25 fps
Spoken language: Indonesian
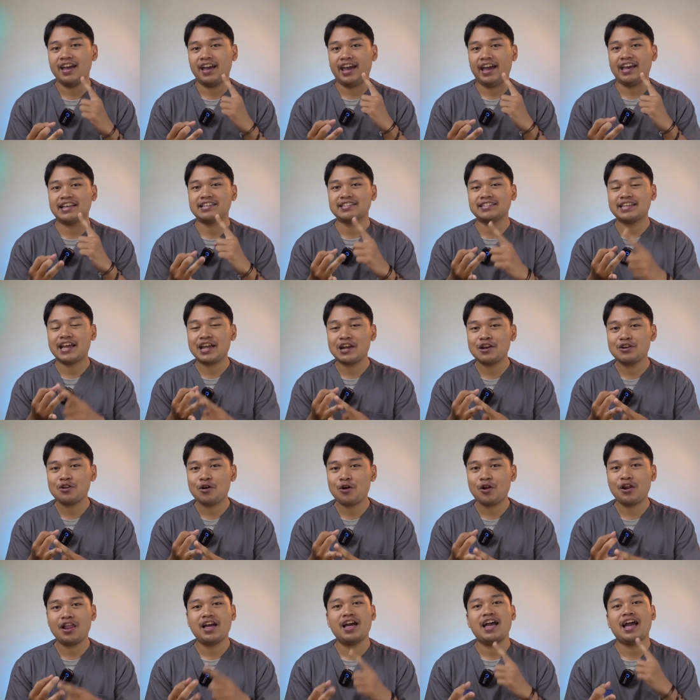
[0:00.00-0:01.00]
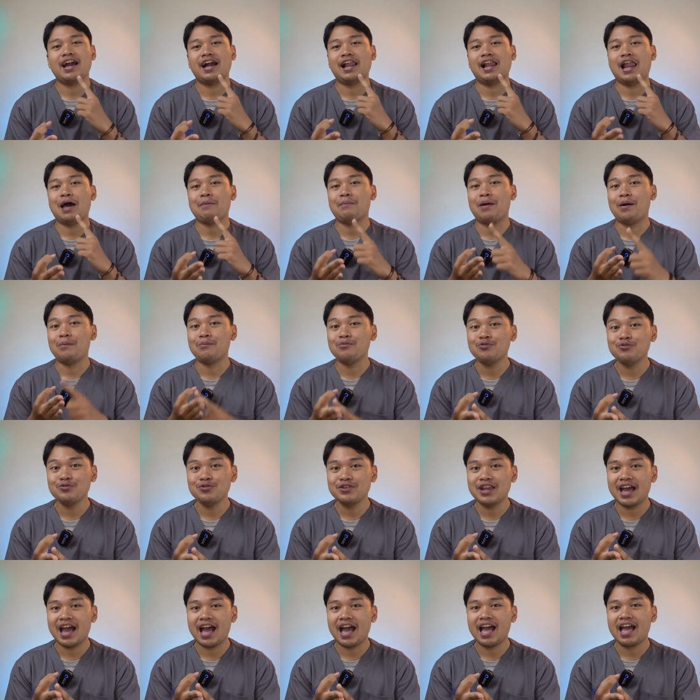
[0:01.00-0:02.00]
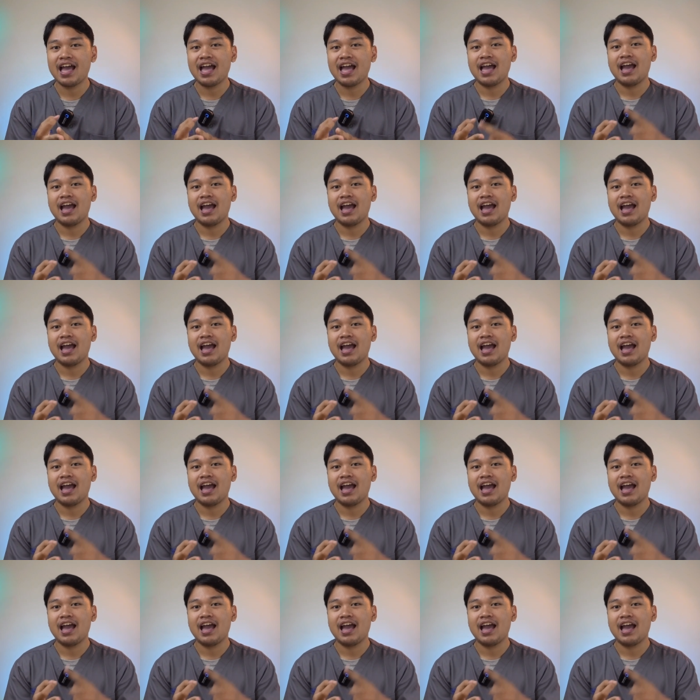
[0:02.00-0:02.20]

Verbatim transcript: es cendol, kelapa muda,